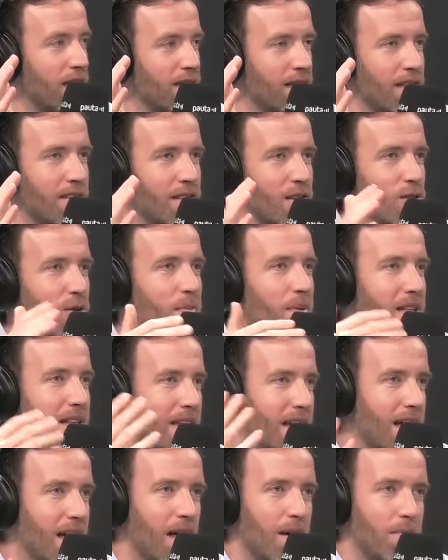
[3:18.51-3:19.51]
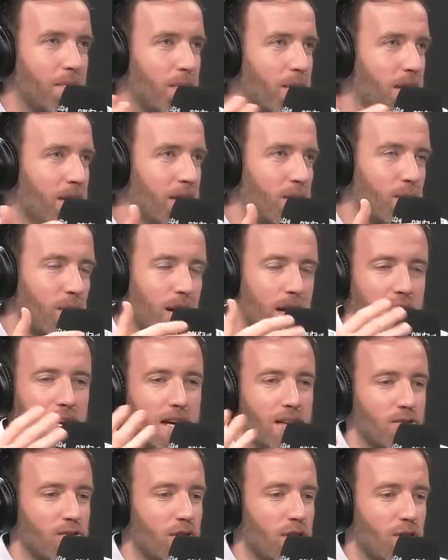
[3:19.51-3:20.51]
que están siendo investigadas por eventuales
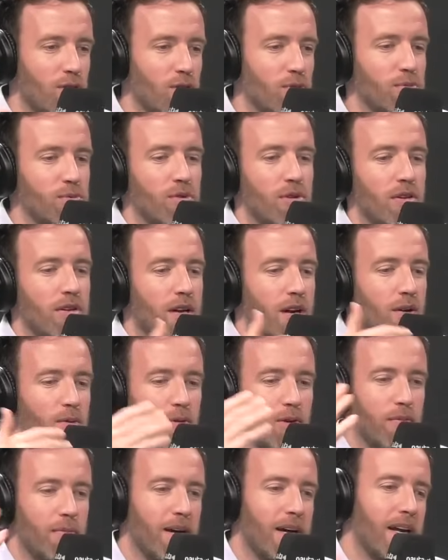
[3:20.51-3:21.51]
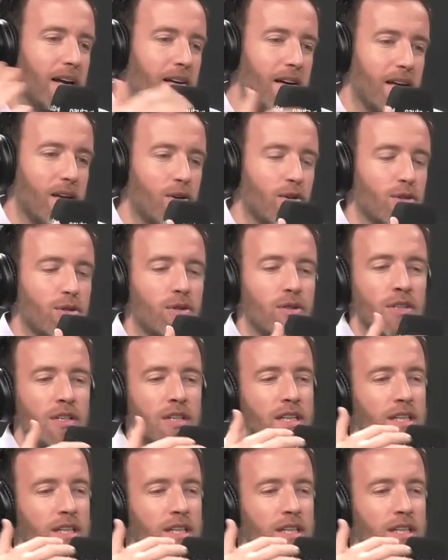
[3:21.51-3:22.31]
casos de corrupción, algunos más graves que otros.